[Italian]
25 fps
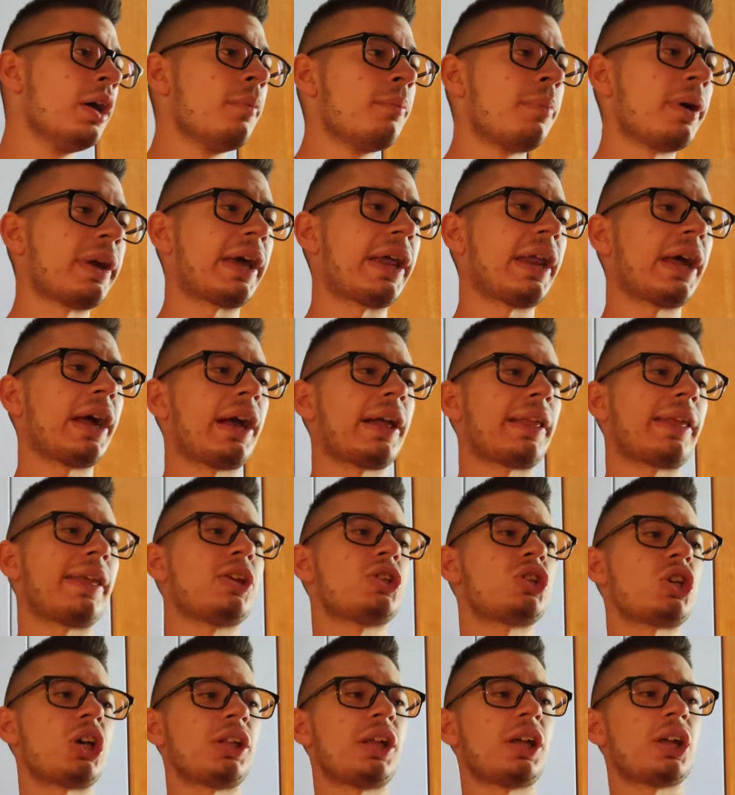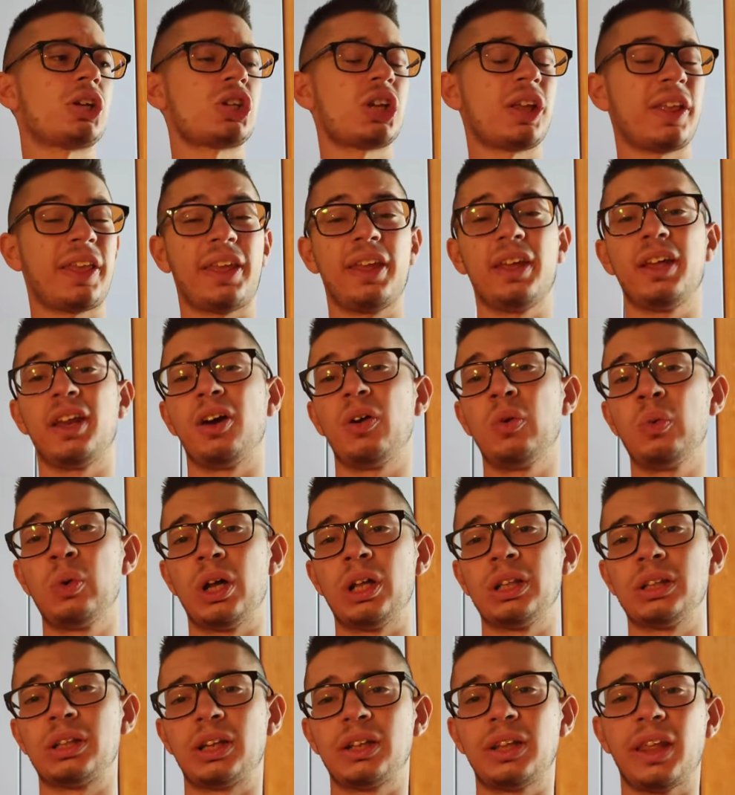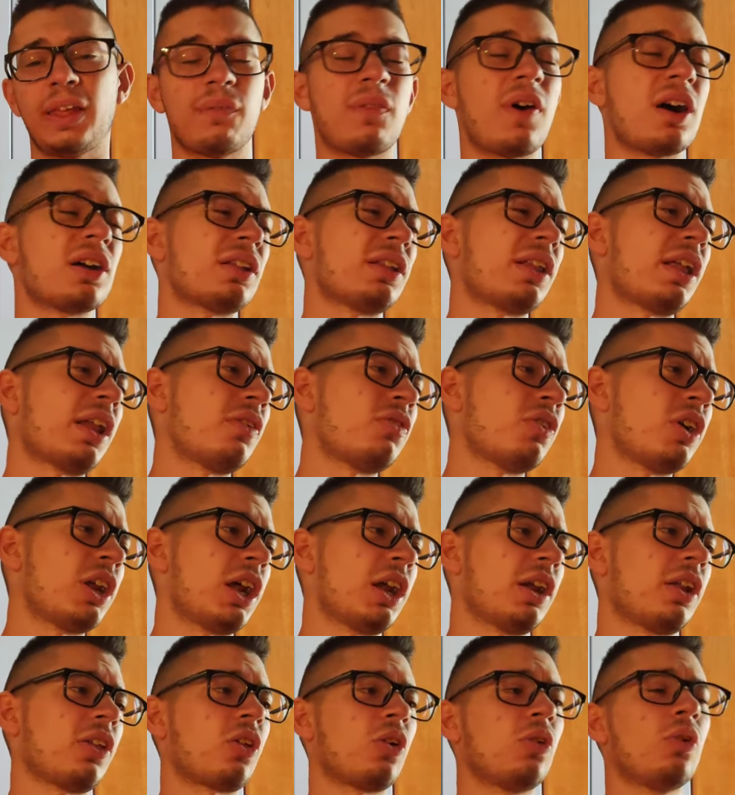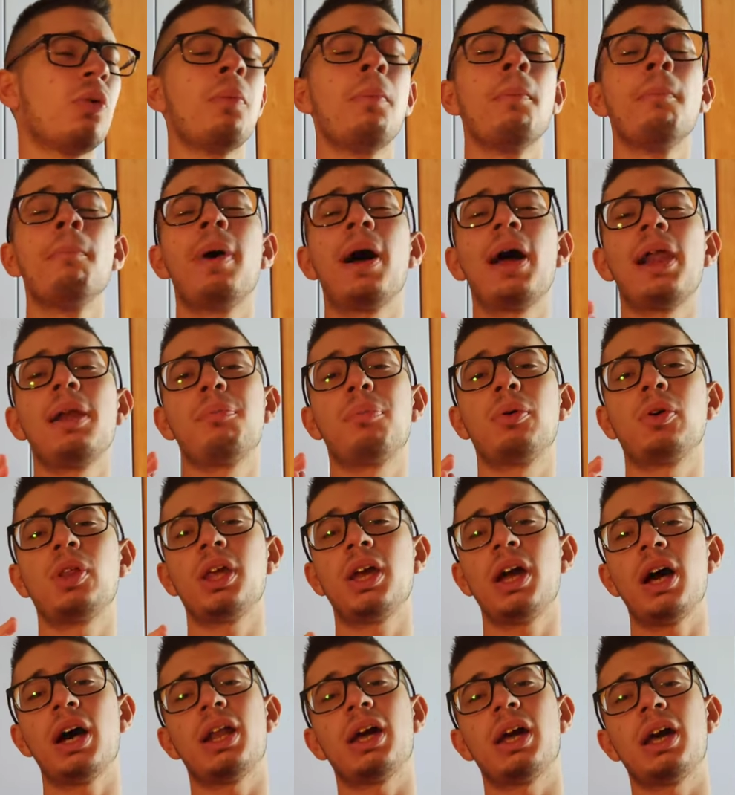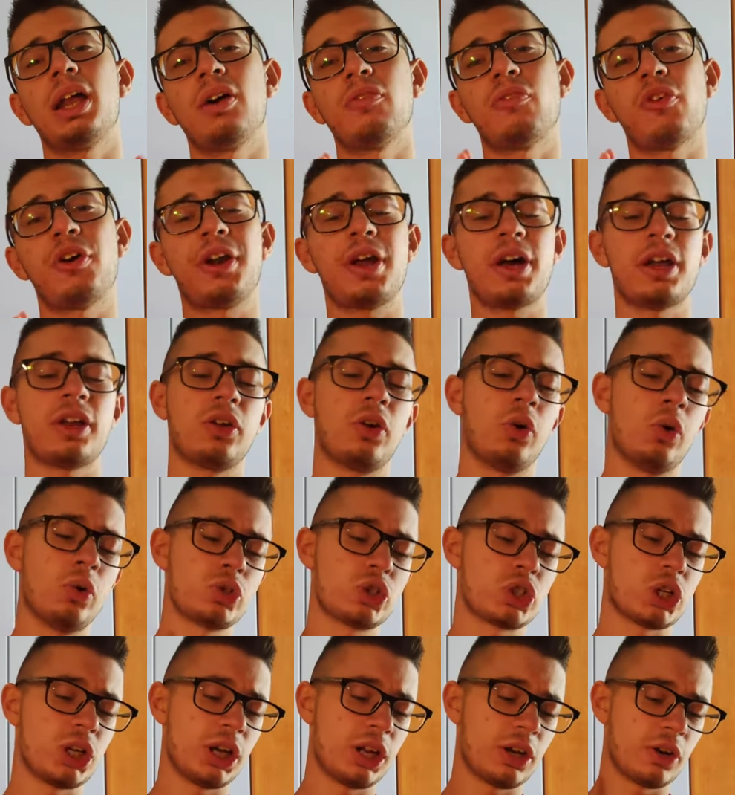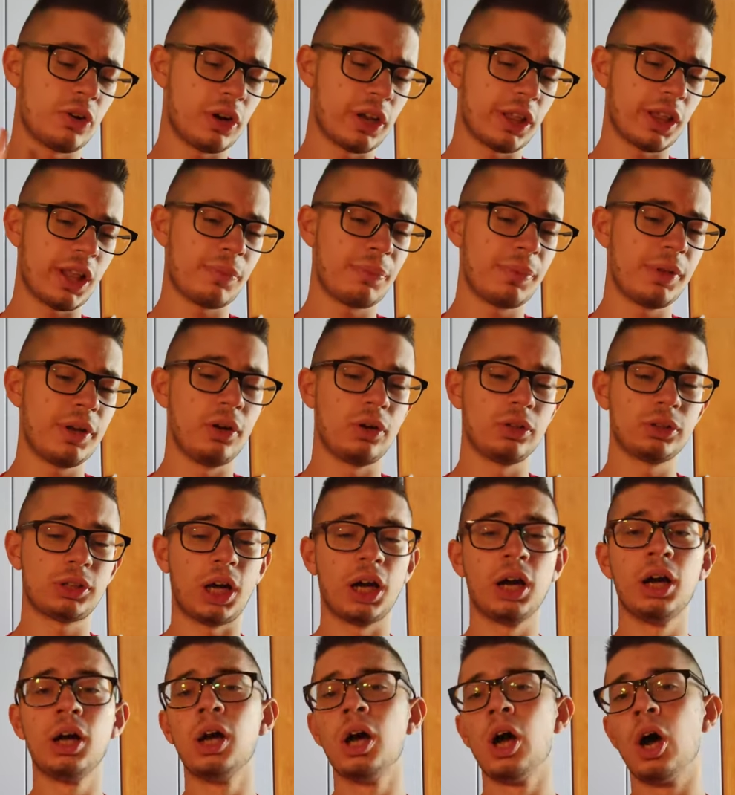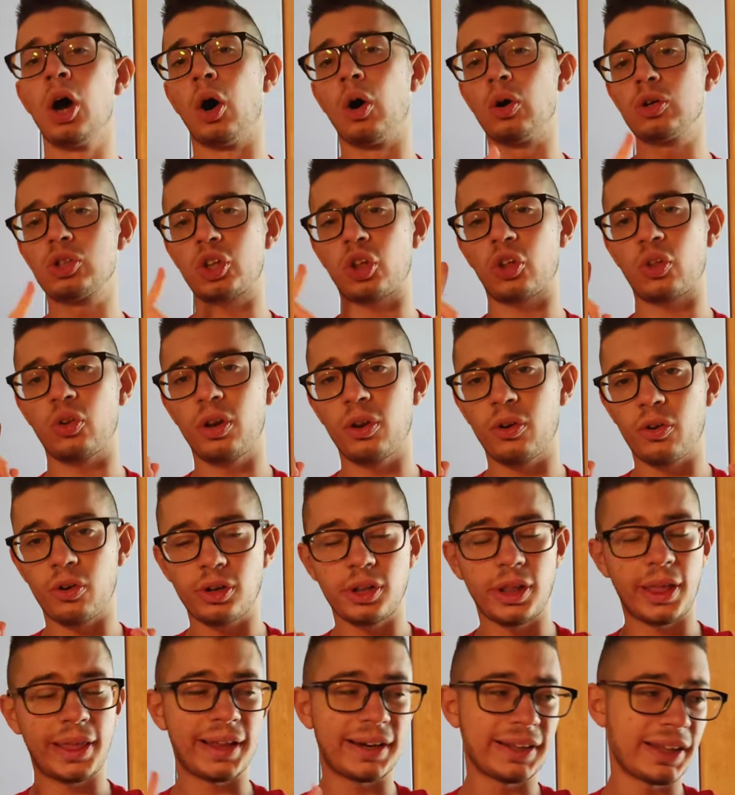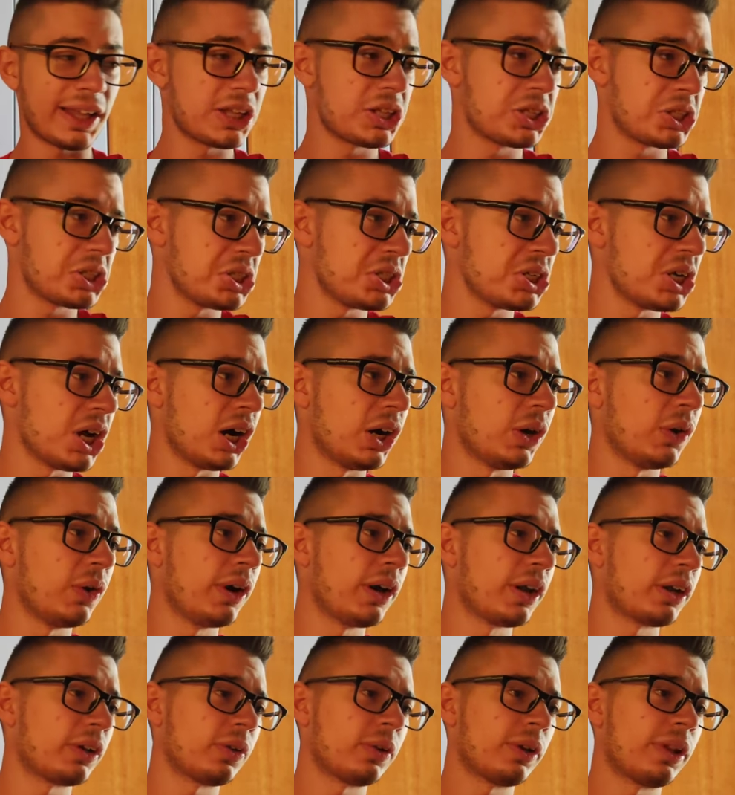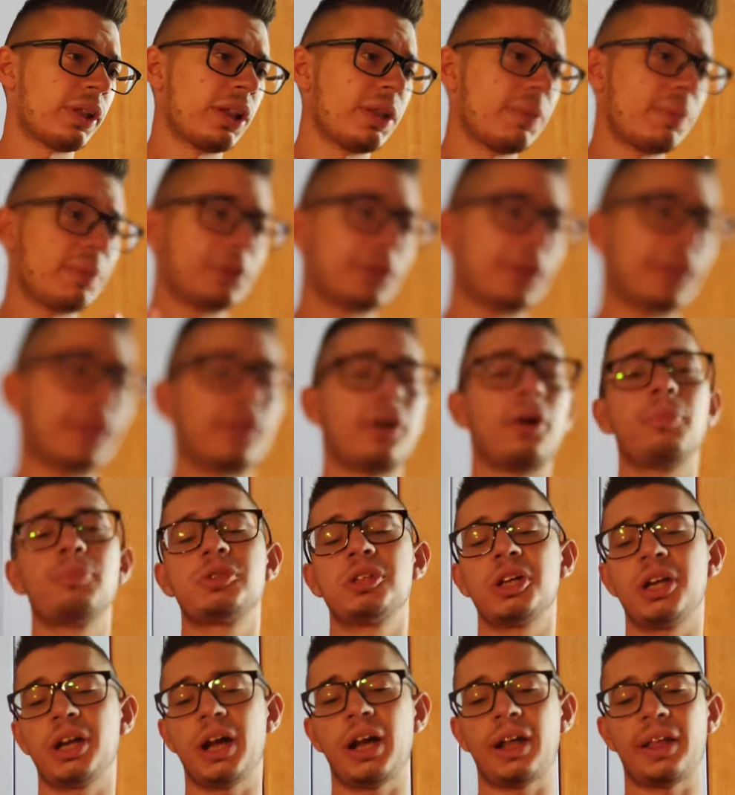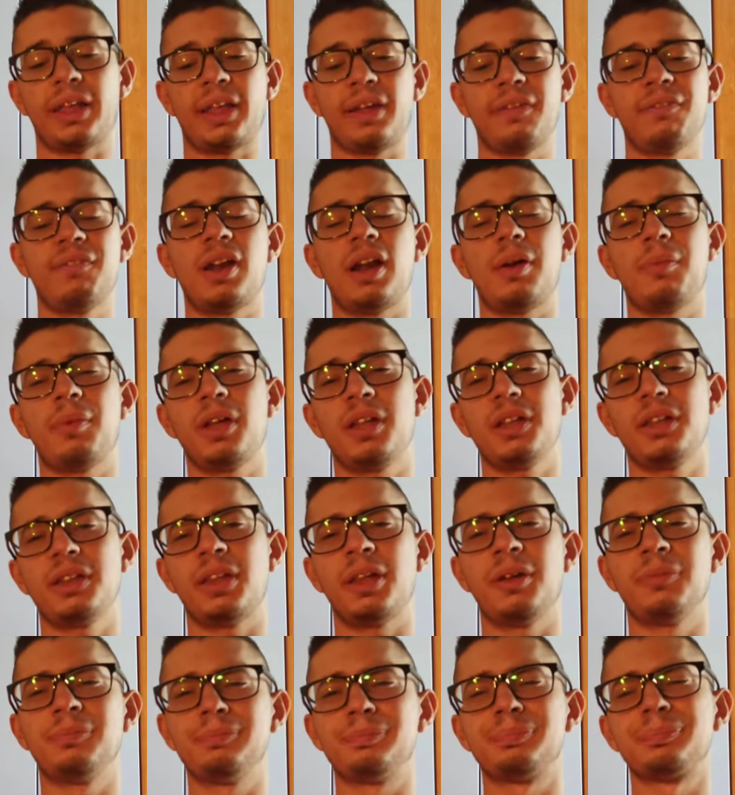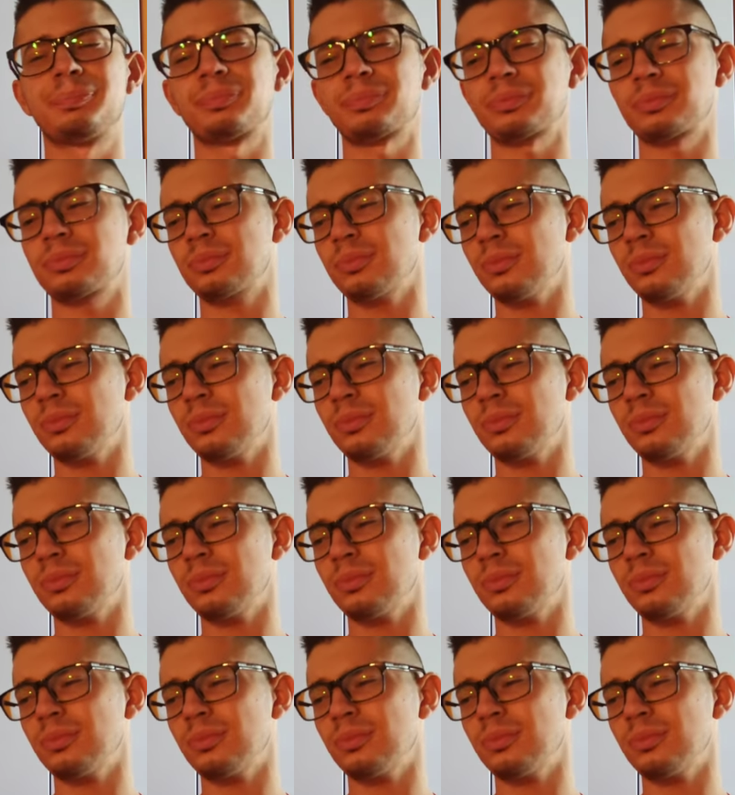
Perché ragazzi c'è da recensire un'altra disfatta dalla Ferrari Sono un bel po' di gare che la Ferrari o c'è l'errore del pilota O ci sono errori di strategia o errori di pit stop Cioè ragazzi veramente